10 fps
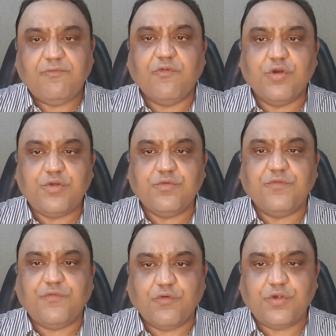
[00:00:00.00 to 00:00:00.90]
फोर टू
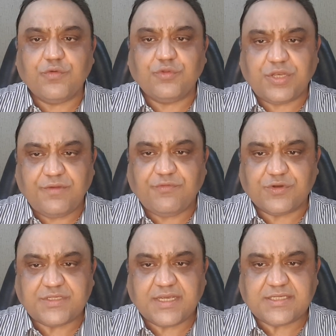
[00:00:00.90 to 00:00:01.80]
फोर टू थ्री फोर
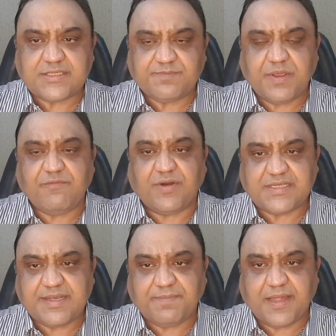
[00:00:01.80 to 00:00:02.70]
सिक्स पे
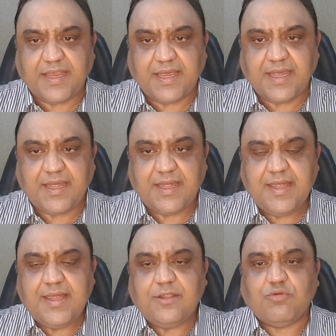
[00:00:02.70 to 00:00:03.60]
व्हाट्सएप करेंगे
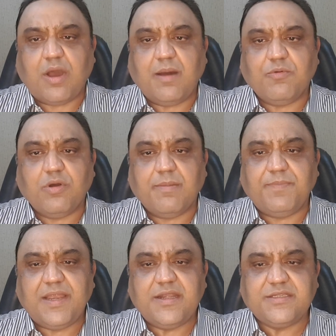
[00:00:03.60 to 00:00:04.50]
तो आपको
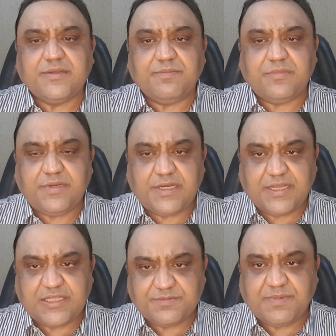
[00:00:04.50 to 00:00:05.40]
कंप्लीट
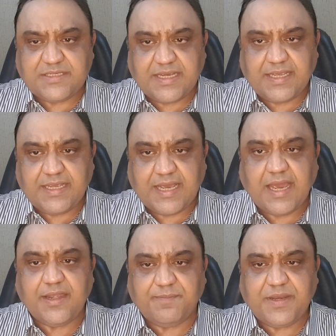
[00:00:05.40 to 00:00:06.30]
डिटेल्स मिल जाएंगी
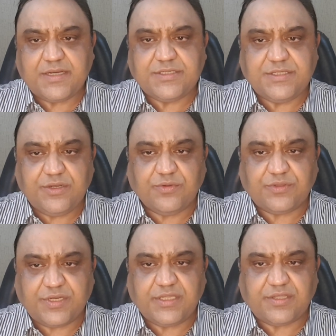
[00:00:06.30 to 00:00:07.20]
आई रिपीट ज़ीरो
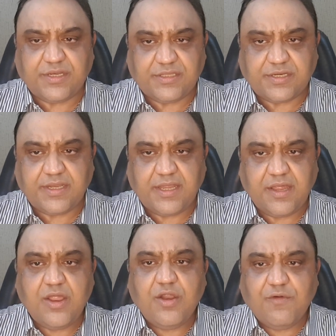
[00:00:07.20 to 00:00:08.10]
थ्री थ्री थ्री
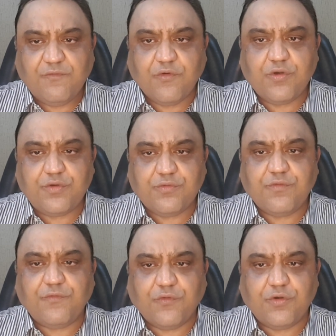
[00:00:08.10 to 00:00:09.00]
फोर टू
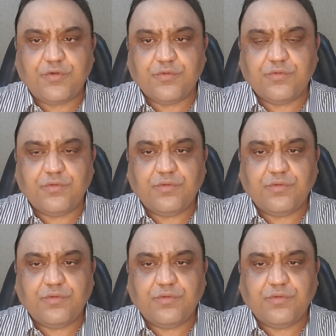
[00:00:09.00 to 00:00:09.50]
फोर टू